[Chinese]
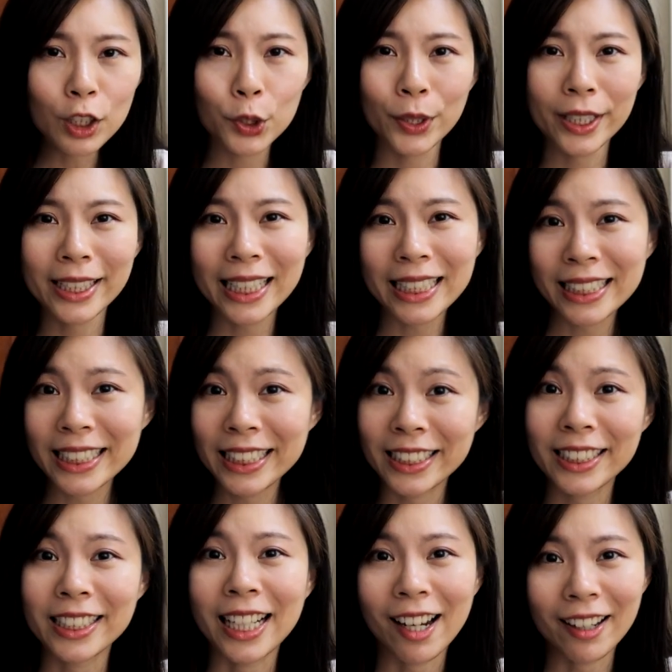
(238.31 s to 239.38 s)
所以大家记得
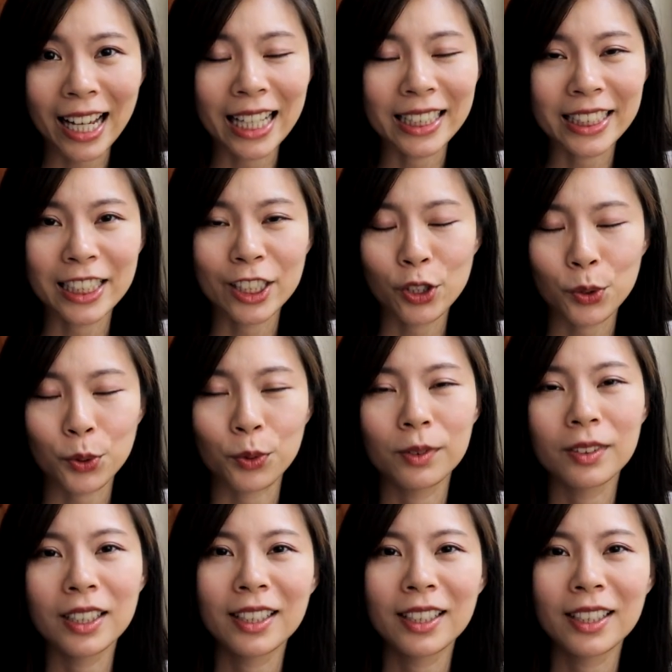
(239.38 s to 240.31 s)
这个要看清楚。